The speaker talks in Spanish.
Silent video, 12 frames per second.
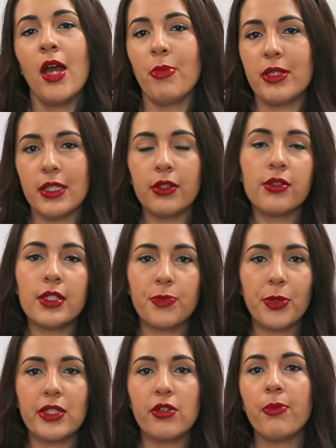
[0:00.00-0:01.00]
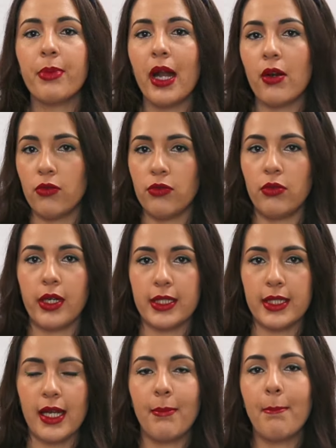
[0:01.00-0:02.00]
pues entonces puedes comprar uno que
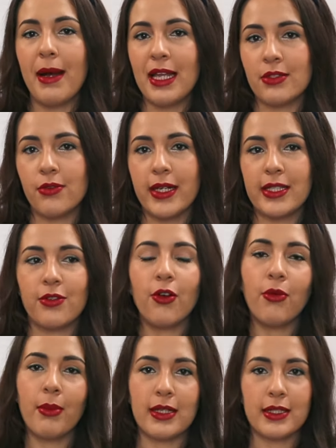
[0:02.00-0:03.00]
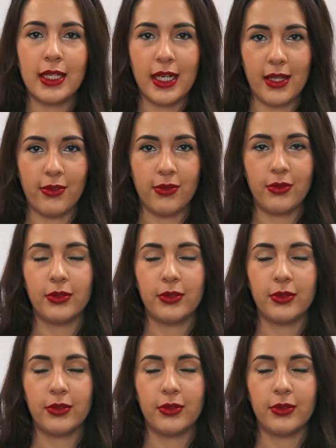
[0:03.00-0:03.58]
sea más grueso o más delgado.